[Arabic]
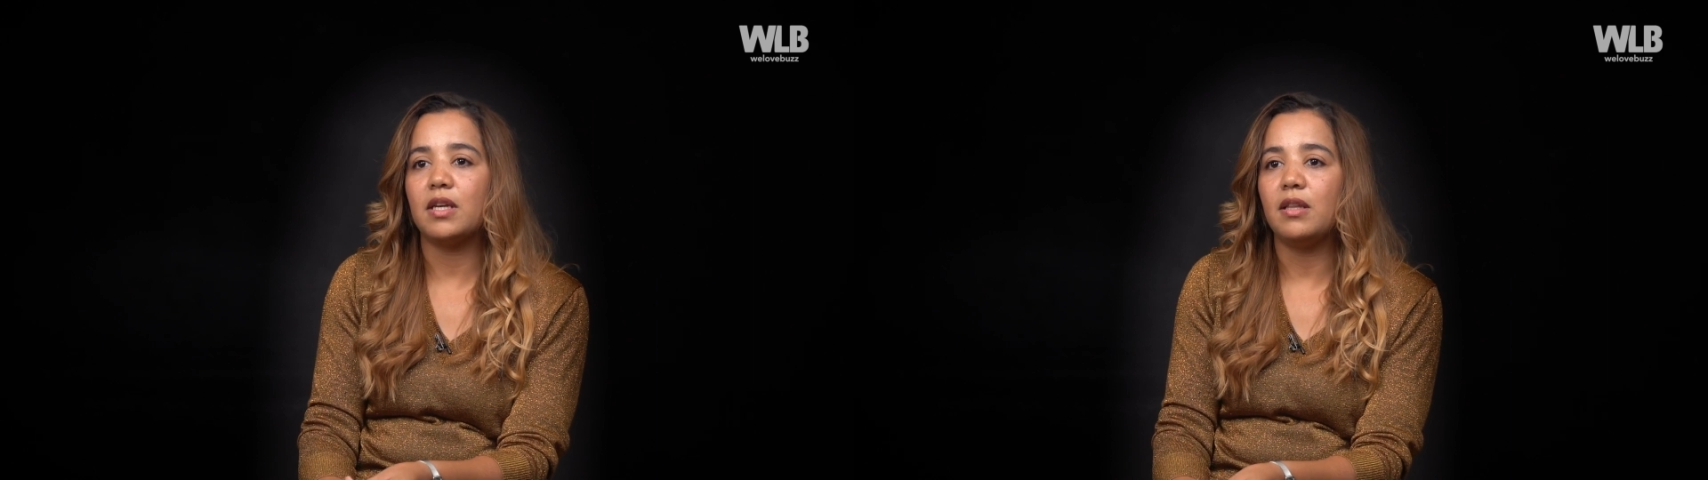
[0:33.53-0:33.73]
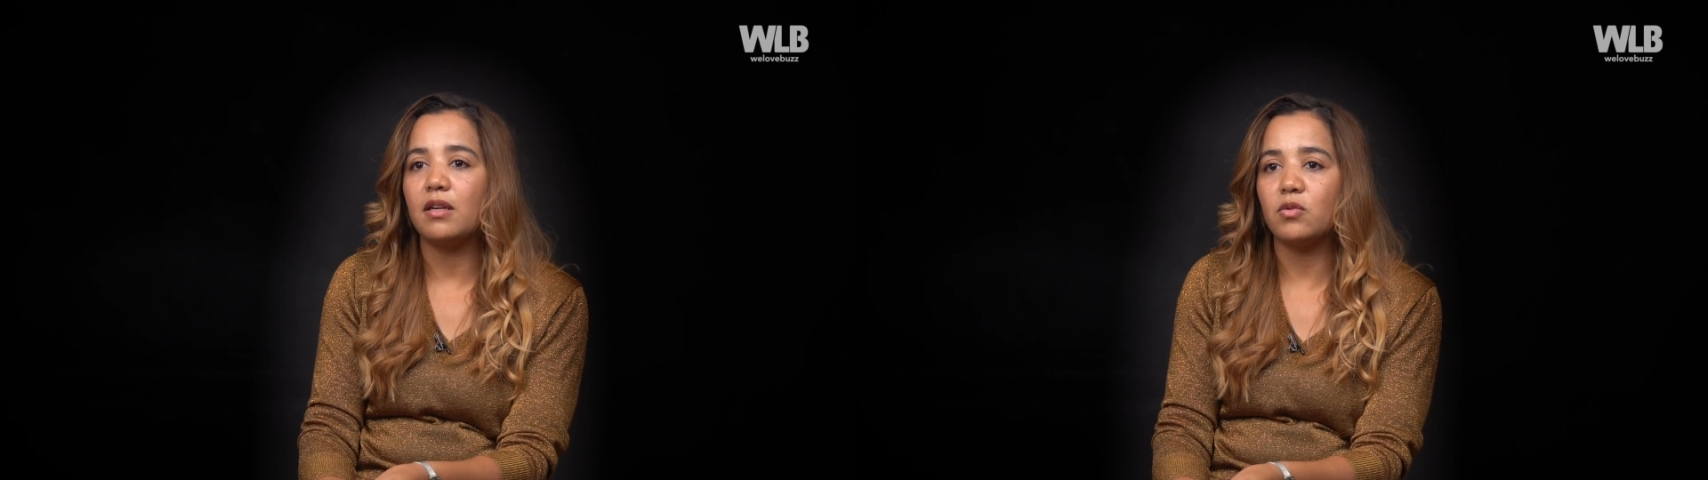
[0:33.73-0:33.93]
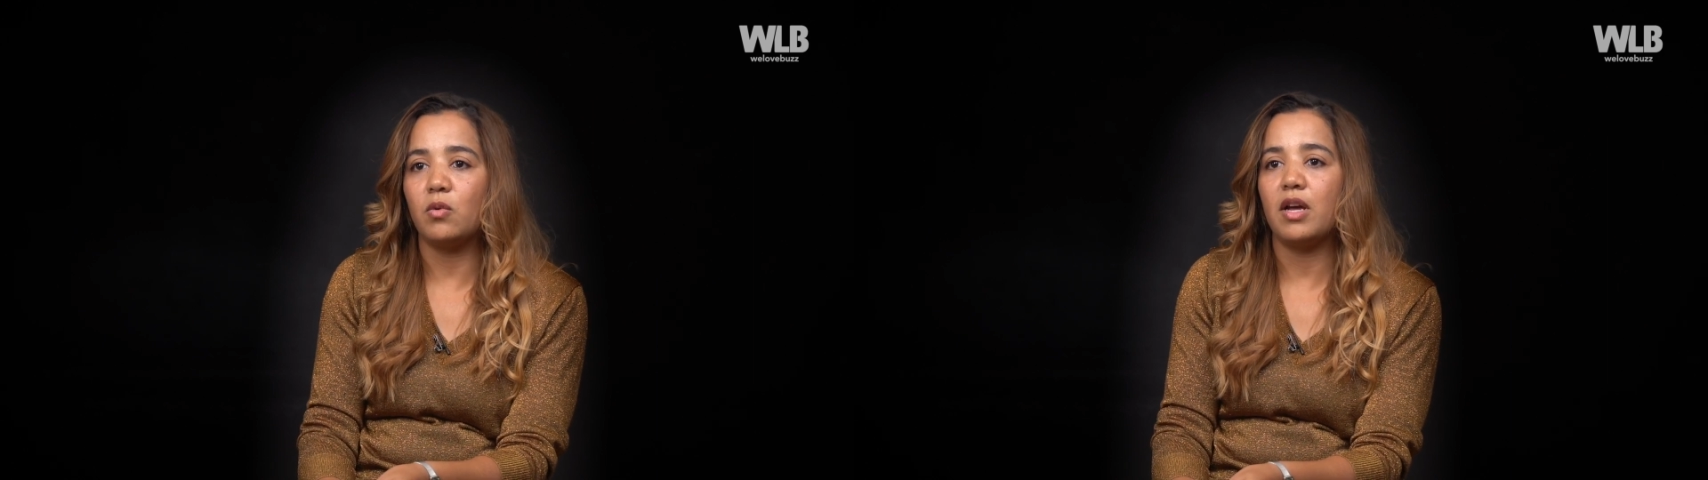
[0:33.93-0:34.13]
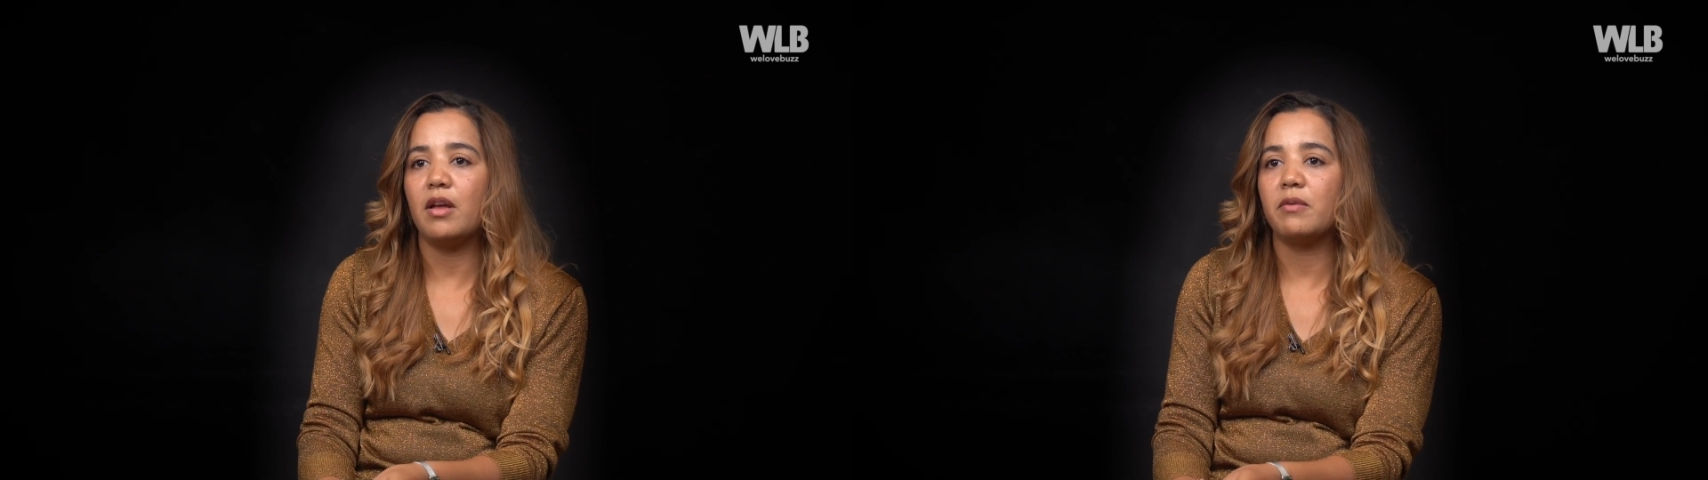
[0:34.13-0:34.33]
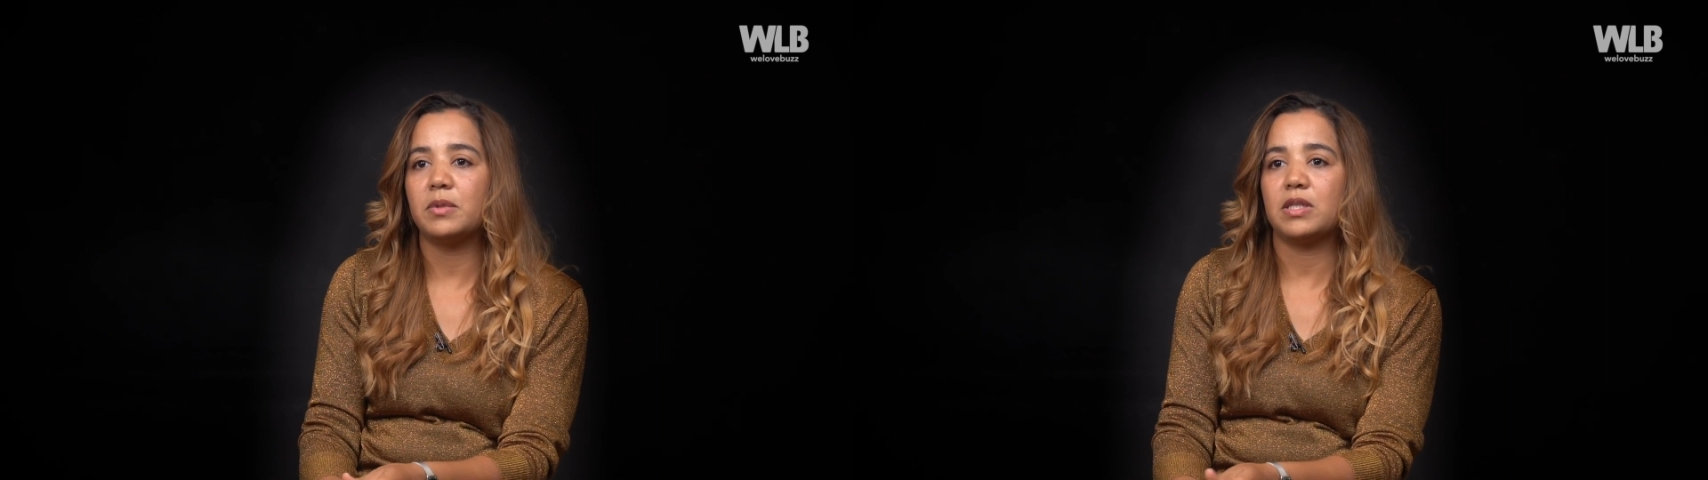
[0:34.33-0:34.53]
تقدر
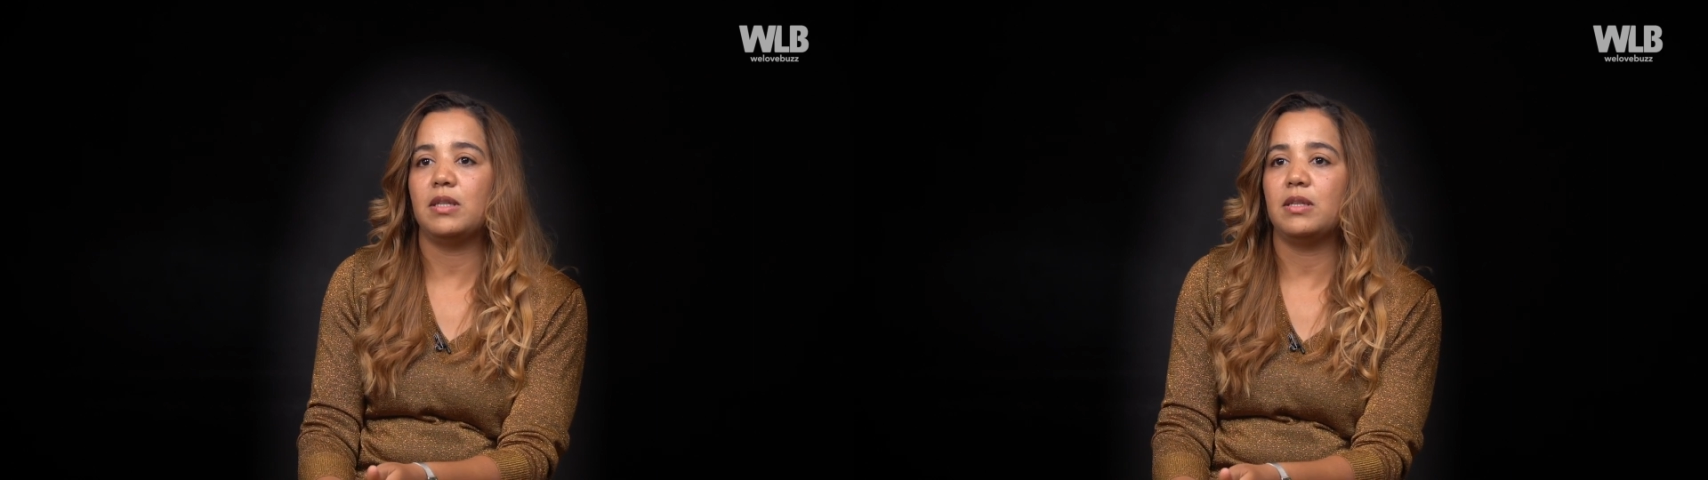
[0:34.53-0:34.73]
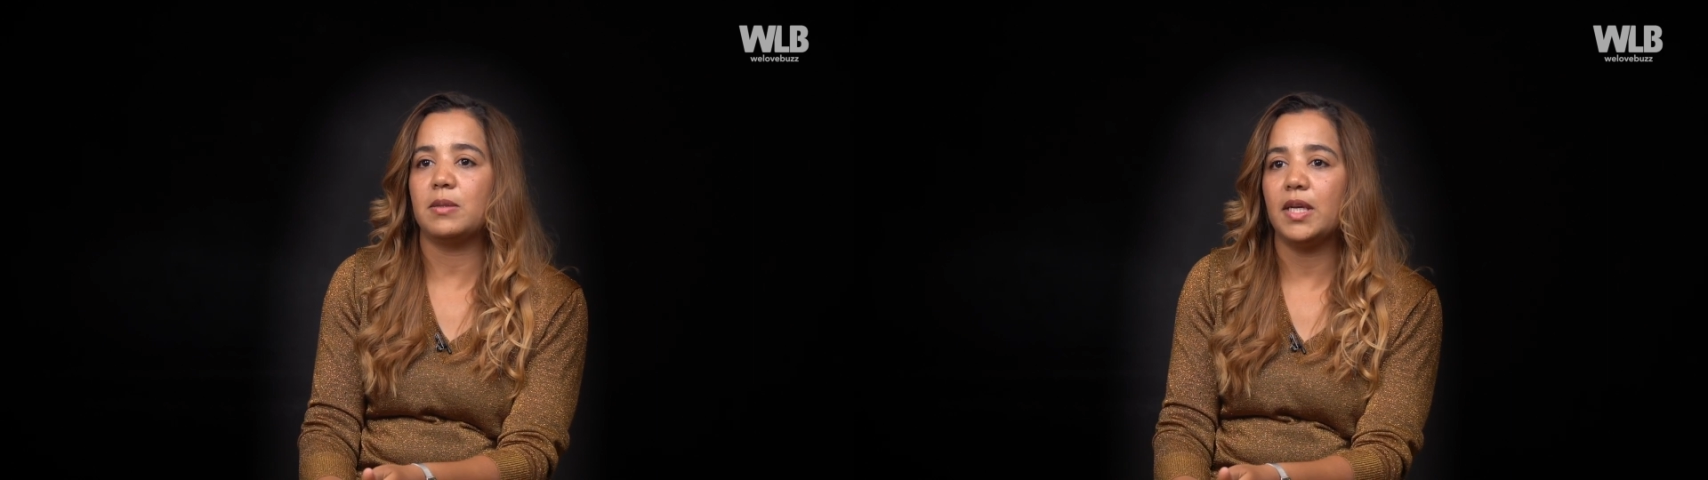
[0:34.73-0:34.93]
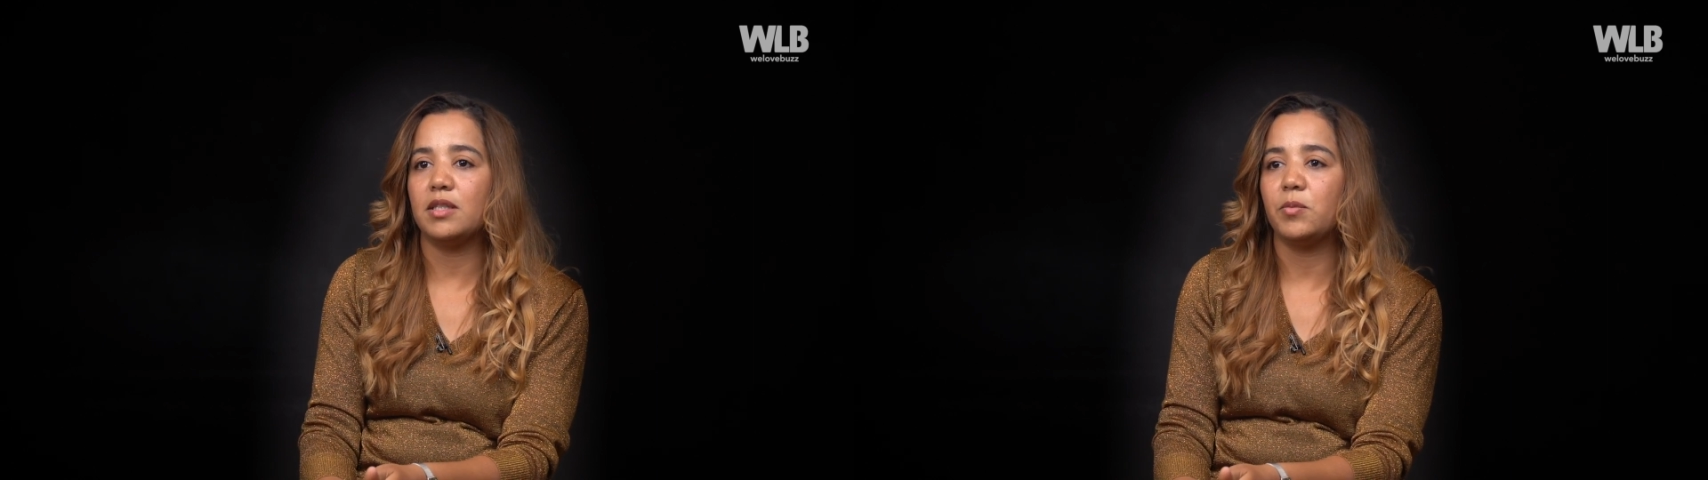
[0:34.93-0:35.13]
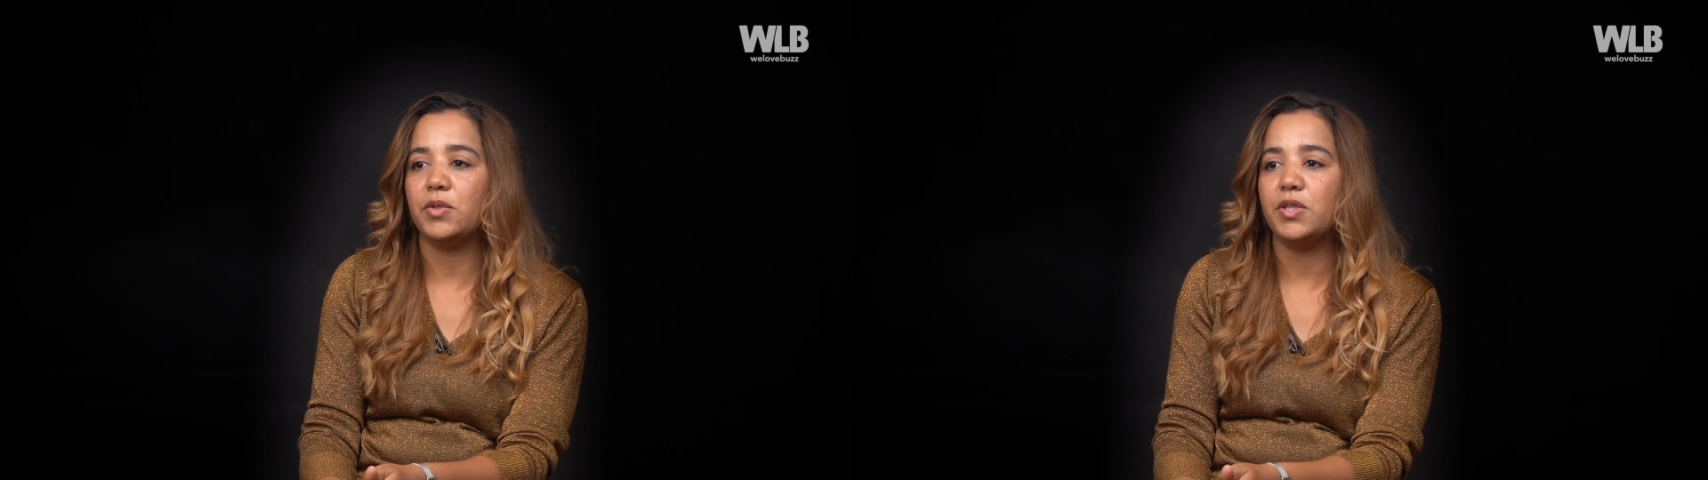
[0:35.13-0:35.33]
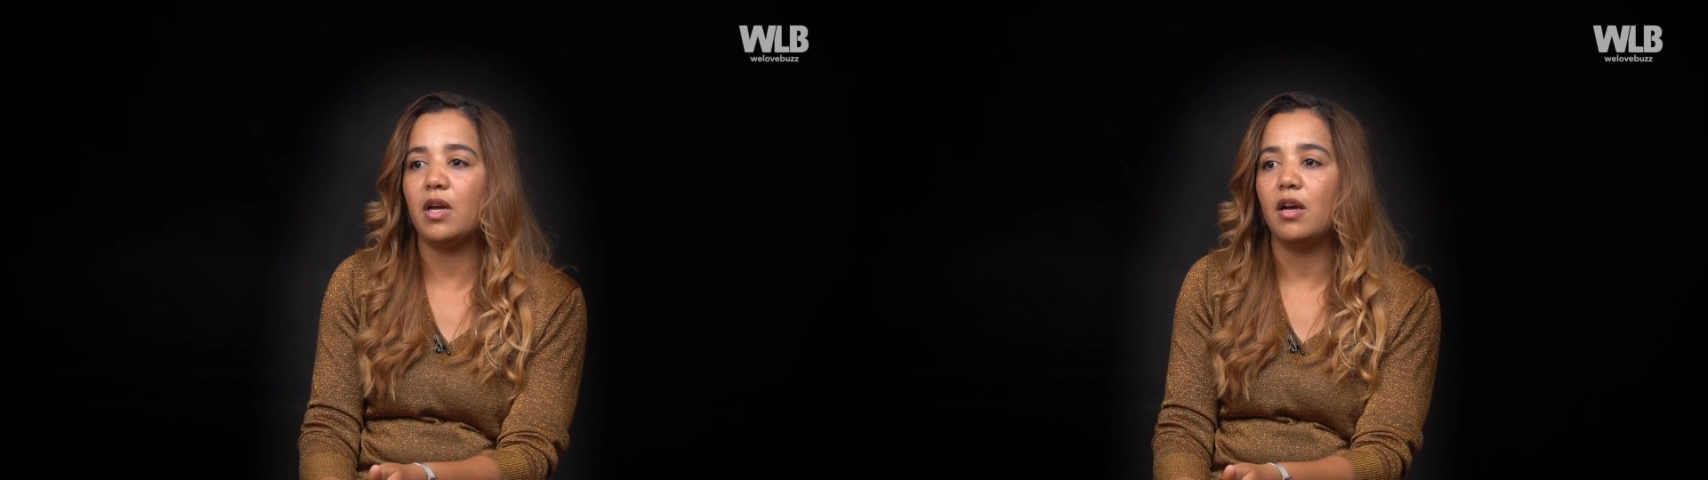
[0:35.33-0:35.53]
توقف باش تقدر تبقى
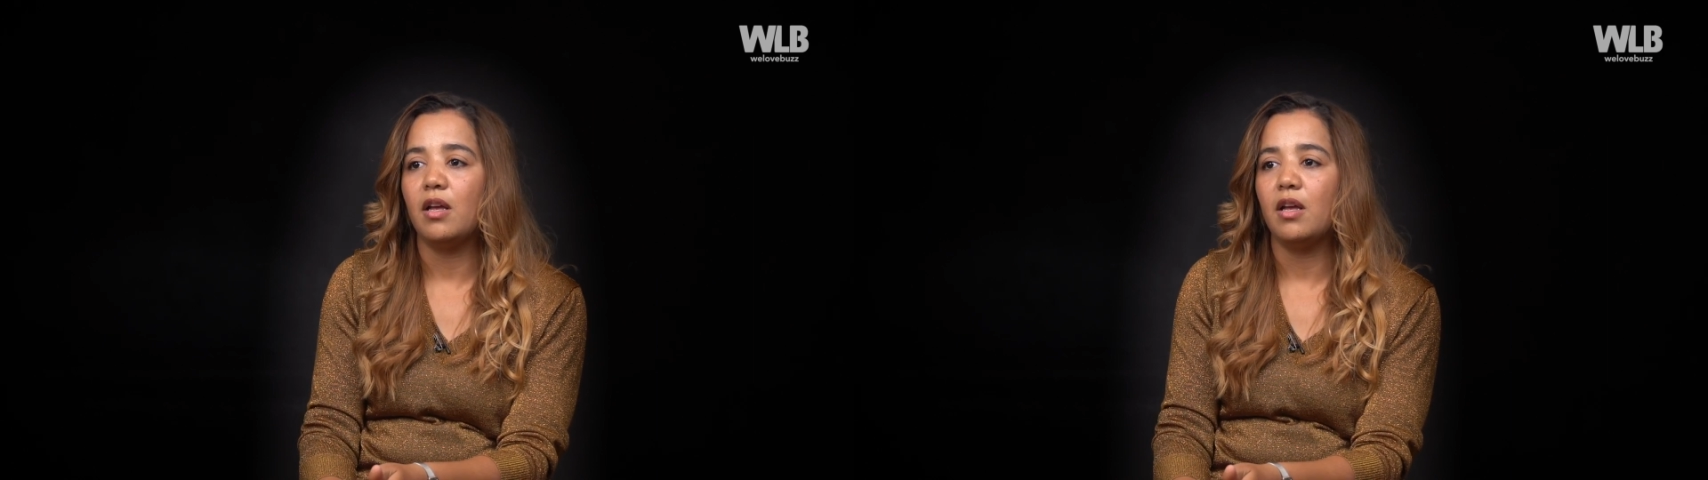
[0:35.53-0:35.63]
تمشى